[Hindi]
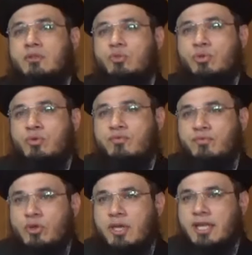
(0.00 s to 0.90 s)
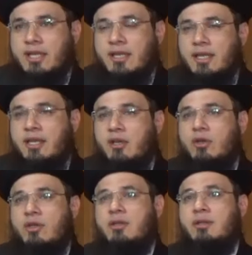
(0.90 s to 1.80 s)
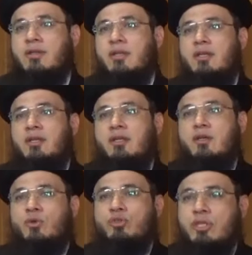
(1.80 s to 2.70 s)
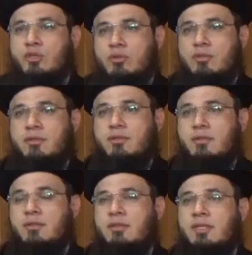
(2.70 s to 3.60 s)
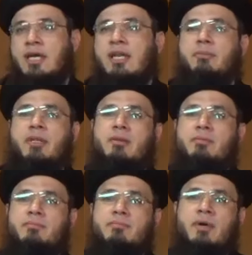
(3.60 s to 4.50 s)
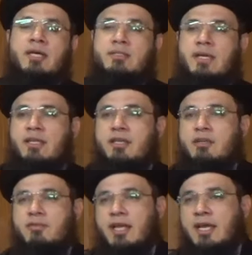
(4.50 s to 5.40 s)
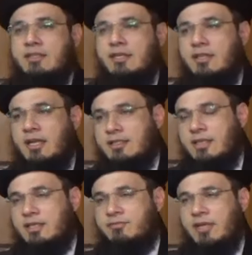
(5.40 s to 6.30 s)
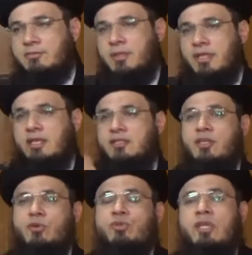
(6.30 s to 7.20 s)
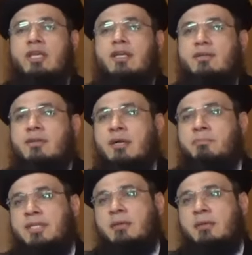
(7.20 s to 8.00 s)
तो वो लेकर गए और उससे जो दाने मिले बास तारीख़ी रिवायात के अंदर आता है कि फातमा ने किसी यहूदी के का पता